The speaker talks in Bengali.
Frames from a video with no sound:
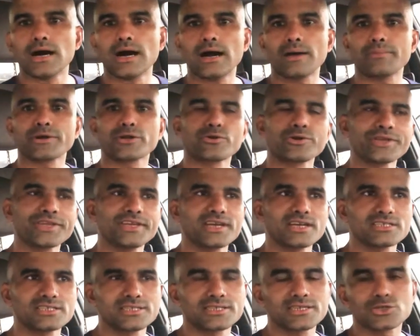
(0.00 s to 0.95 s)
আবার অনেকেই
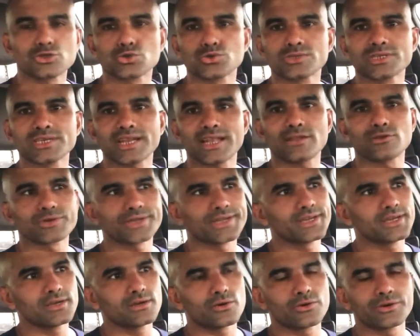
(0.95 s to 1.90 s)
আছে যে সূর্যের আলোকে
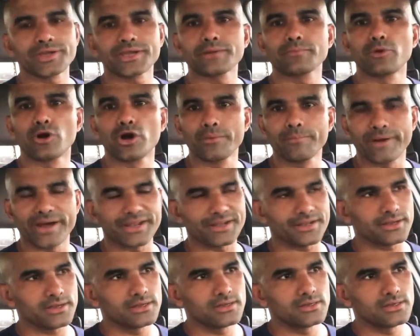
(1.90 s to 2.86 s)
অনেকে ভয় পান
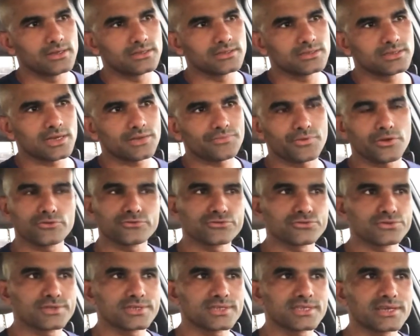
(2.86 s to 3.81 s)
যার
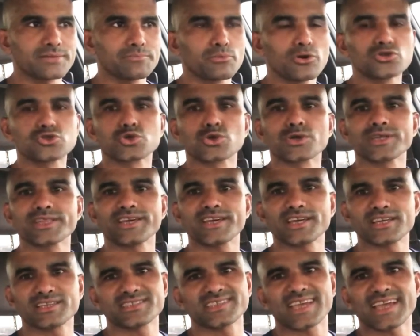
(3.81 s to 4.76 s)
ফলশ্রুতিতে বছরে
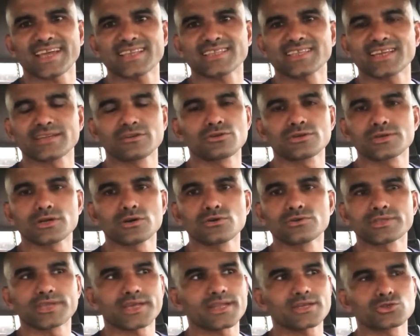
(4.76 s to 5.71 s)
দেখা গেছে এক দেড় ঘন্টাও
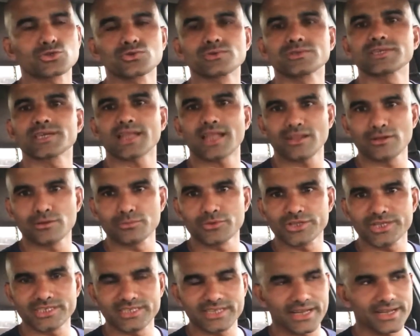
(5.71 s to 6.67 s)
তারা সূর্যের আলোর
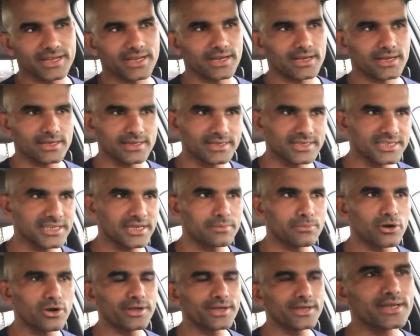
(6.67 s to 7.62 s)
মধ্যে যান না কিসের
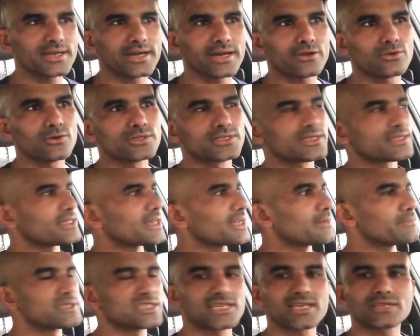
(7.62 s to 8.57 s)
ভয় কারণ হচ্ছে তারা
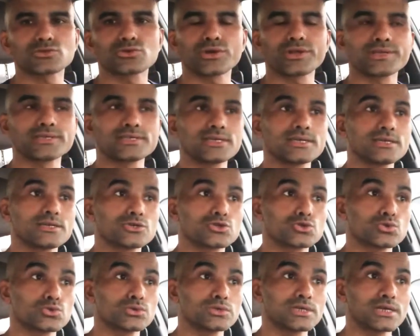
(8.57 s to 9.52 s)
বিশ্বাস করে যে
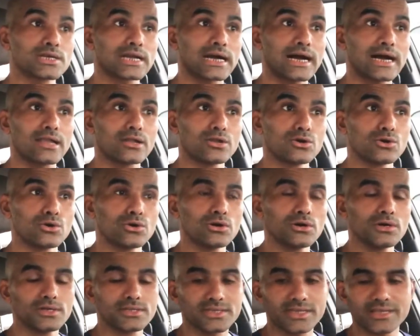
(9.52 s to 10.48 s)
সূর্যের আলো
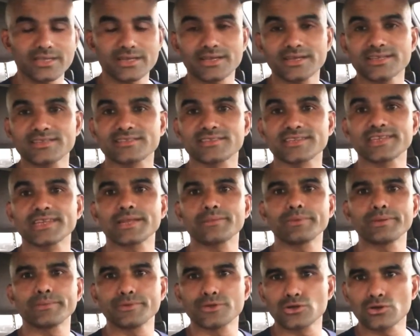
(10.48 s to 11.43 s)
তাদের স্কিনের
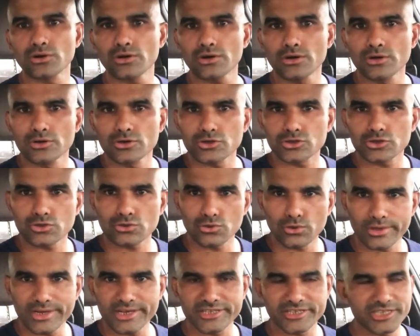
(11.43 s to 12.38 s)
বিভিন্ন
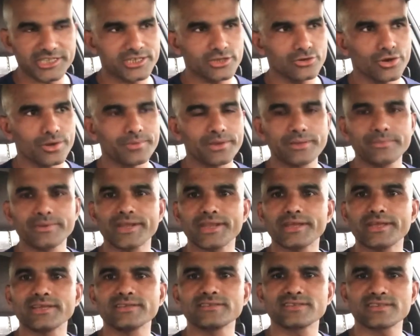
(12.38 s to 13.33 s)
রোগের সৃষ্টি করবে ইভেন
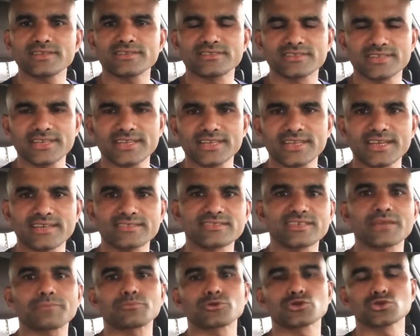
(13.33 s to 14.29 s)
স্কিন
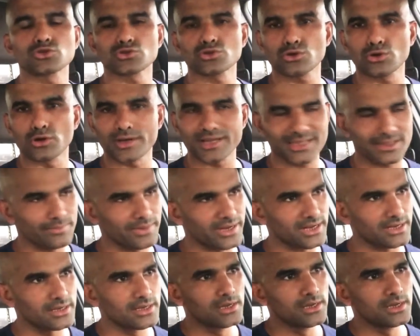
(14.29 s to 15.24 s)
ক্যান্সার পর্যন্ত ঘটাতে
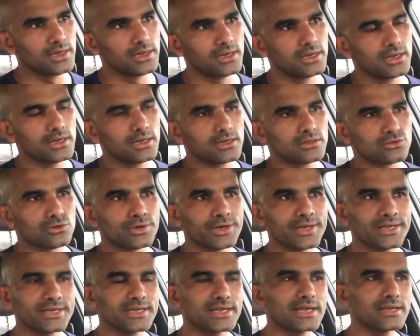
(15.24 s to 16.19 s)
পারে তো
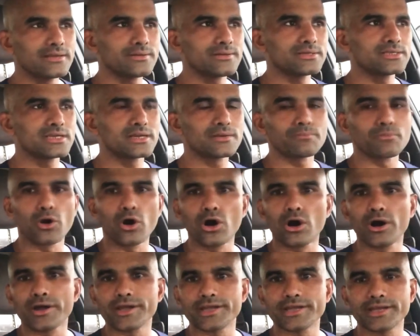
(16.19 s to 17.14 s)
এই এই যে
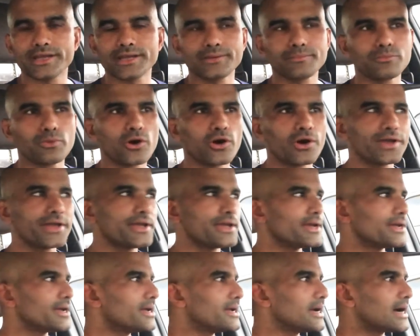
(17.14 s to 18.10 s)
ভয় এই ভয়
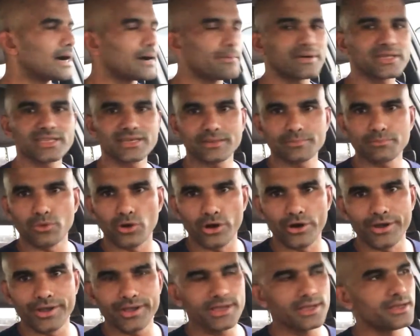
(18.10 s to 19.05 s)
আমাদের ভয়